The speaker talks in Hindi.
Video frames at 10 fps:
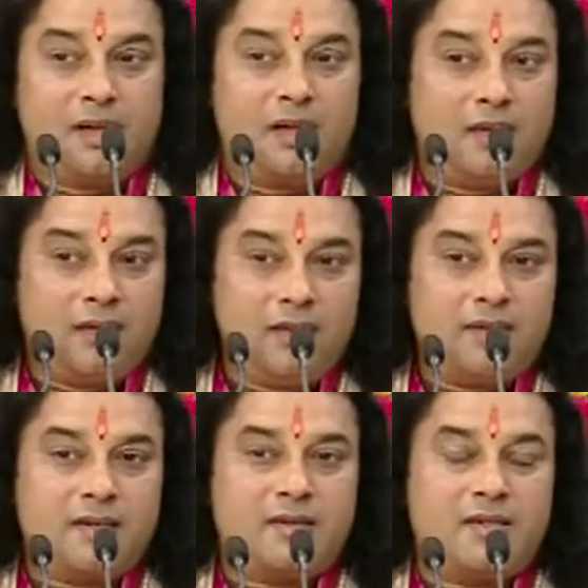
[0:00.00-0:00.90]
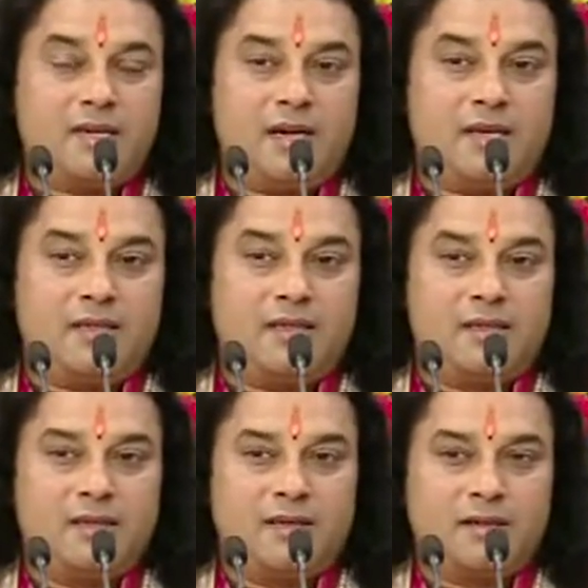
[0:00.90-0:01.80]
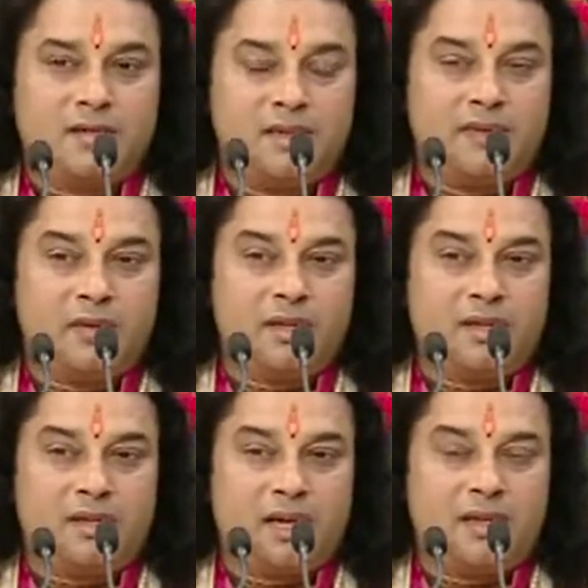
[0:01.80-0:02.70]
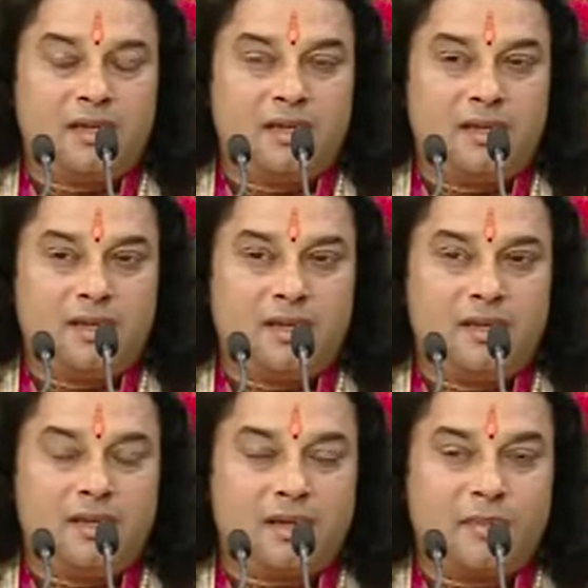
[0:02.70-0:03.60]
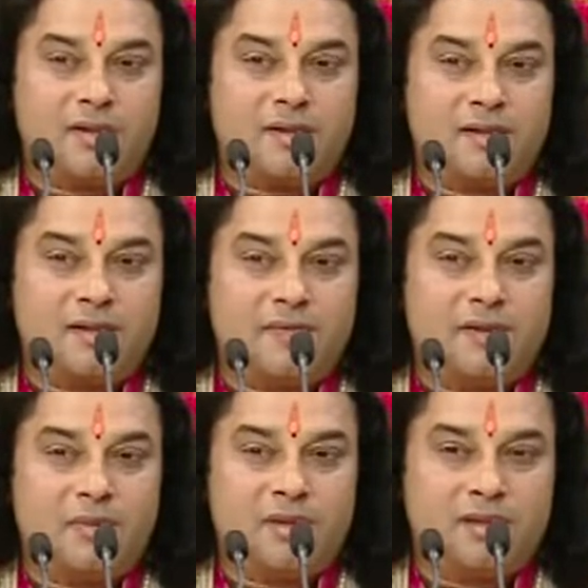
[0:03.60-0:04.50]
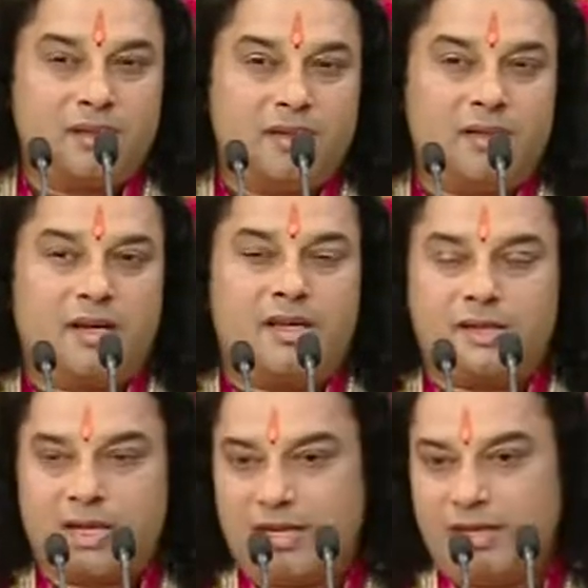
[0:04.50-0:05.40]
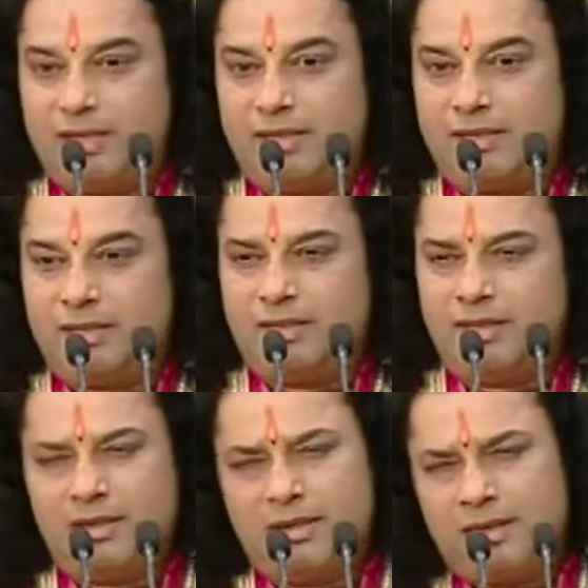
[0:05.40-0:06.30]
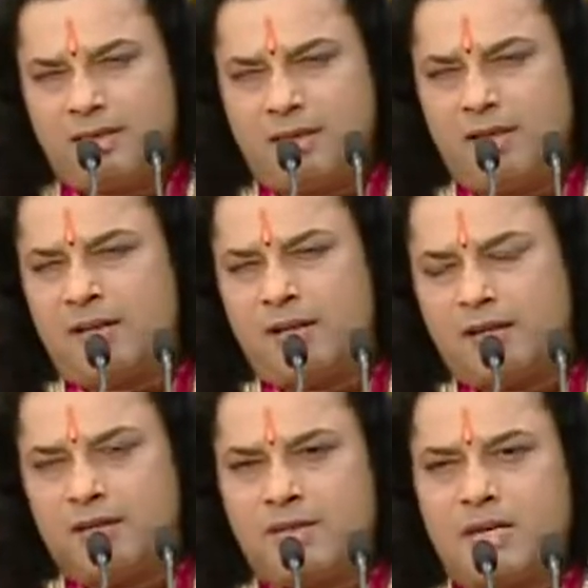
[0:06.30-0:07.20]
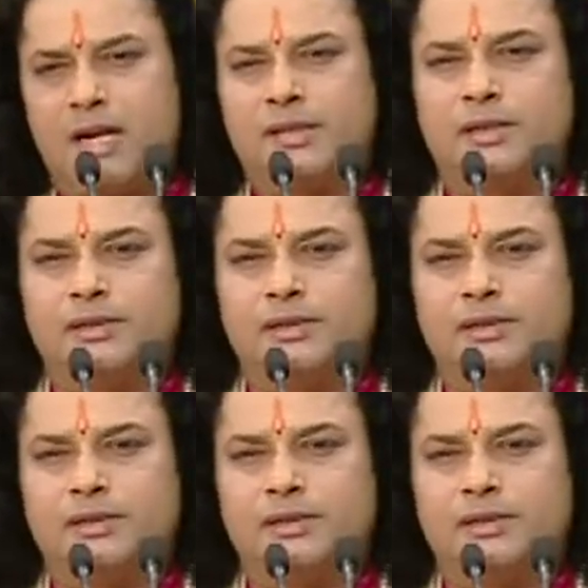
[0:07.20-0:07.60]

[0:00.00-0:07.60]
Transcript: अग्नि से सीखा कि जीवन में ज्ञान की अग्नि हमेशा जीवन में जलती रहनी चाहिए सीखने की चाहत